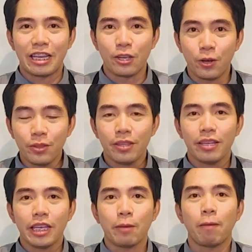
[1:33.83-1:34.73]
Ngayon,
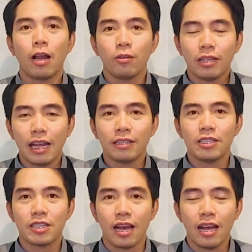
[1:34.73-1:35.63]
ibalot na
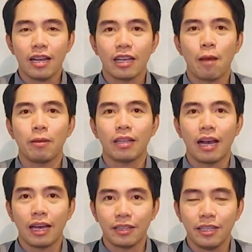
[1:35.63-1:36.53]
natin siya gamit
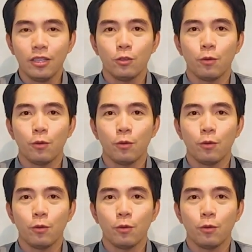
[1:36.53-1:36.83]
ang ating